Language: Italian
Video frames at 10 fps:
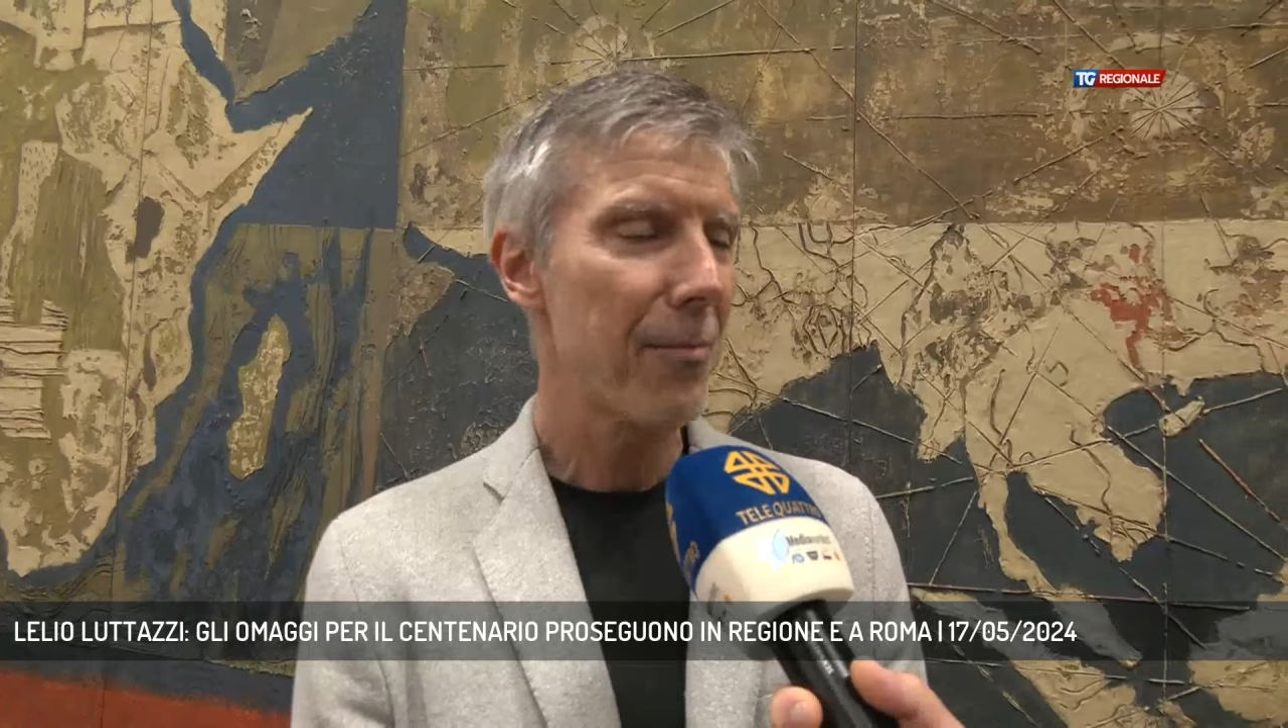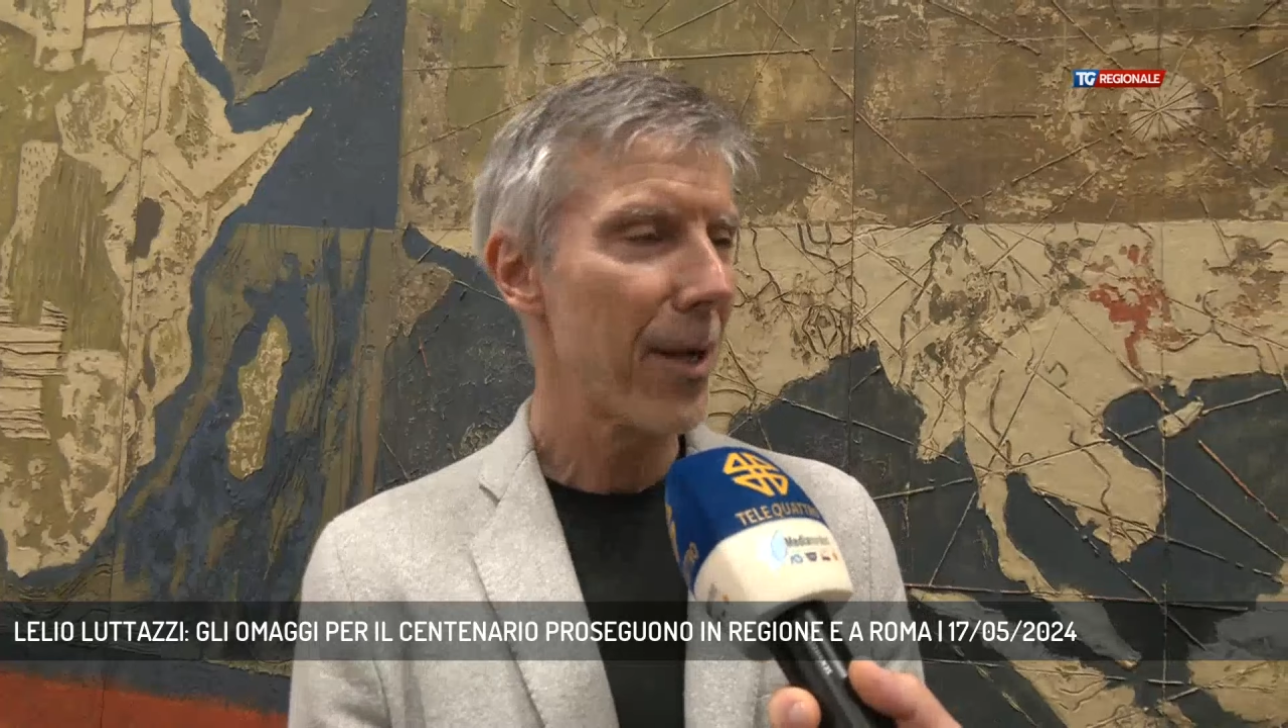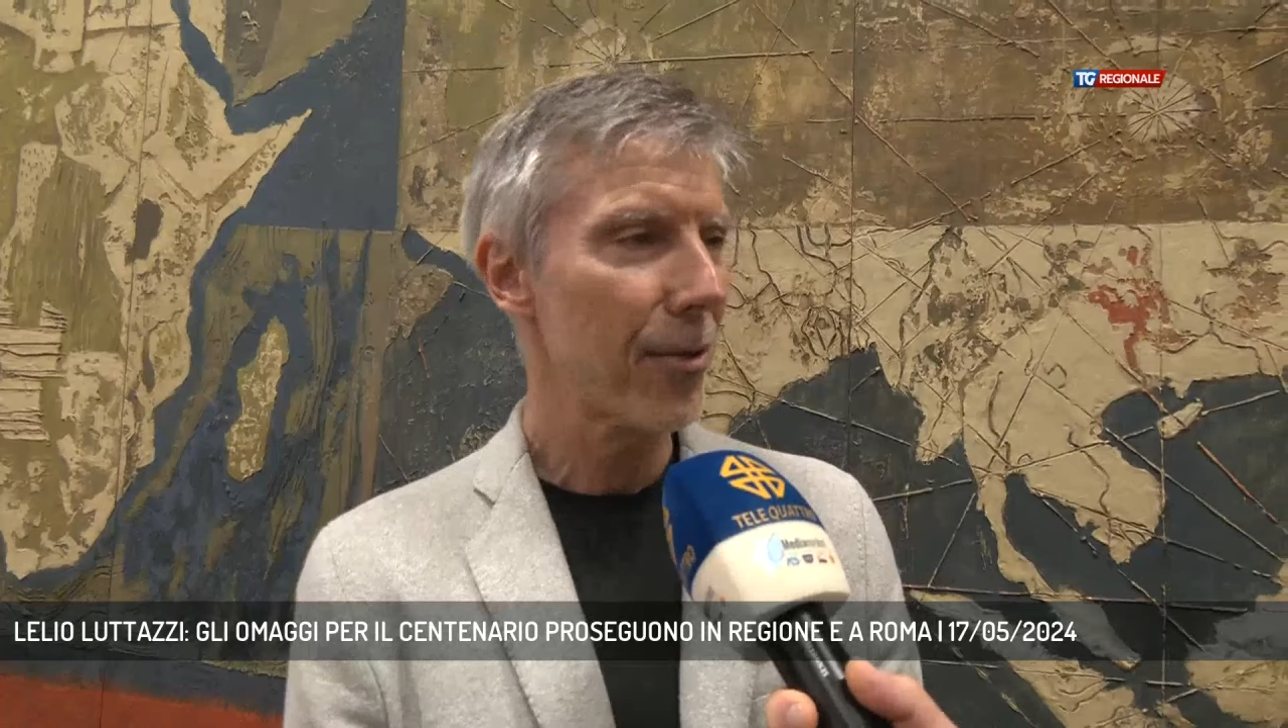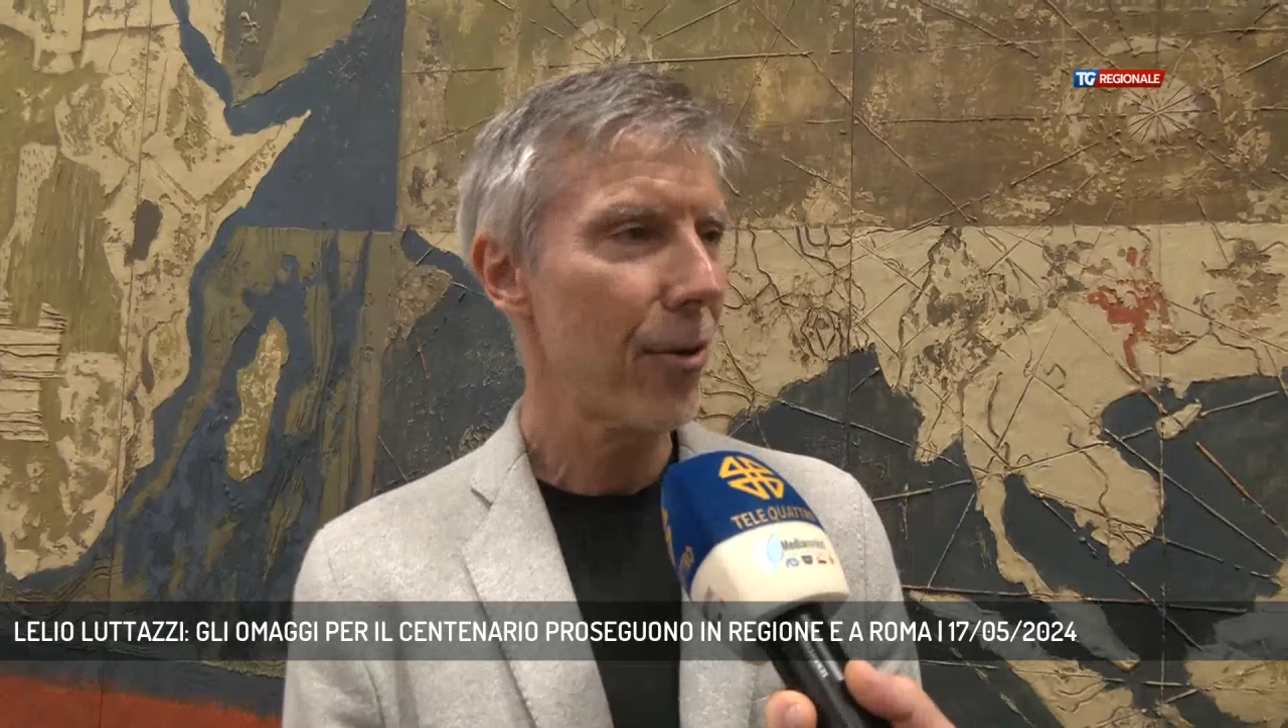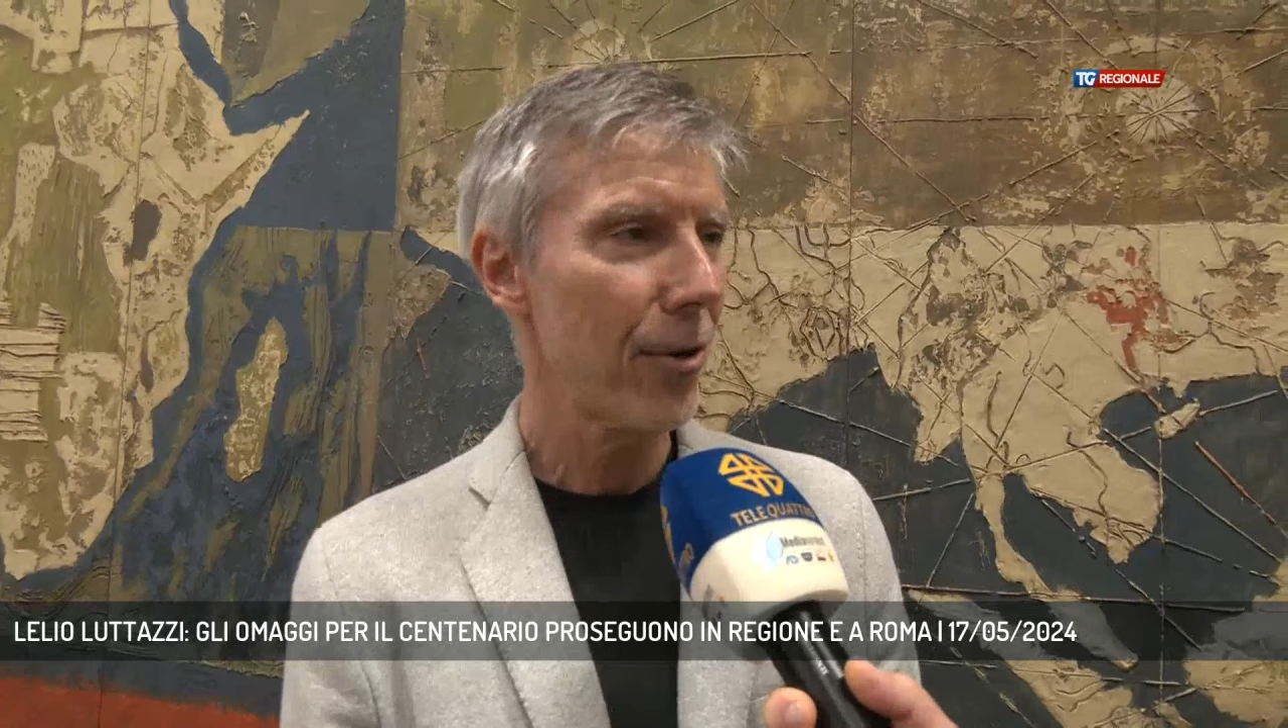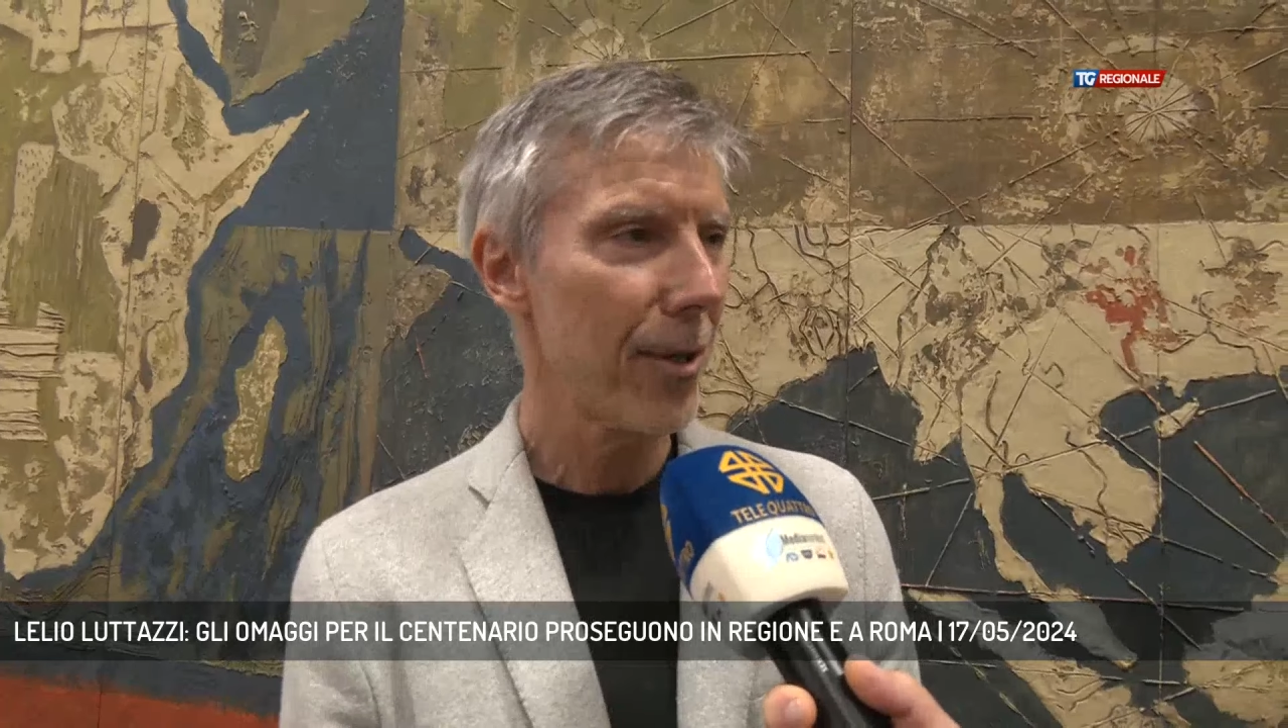repertorio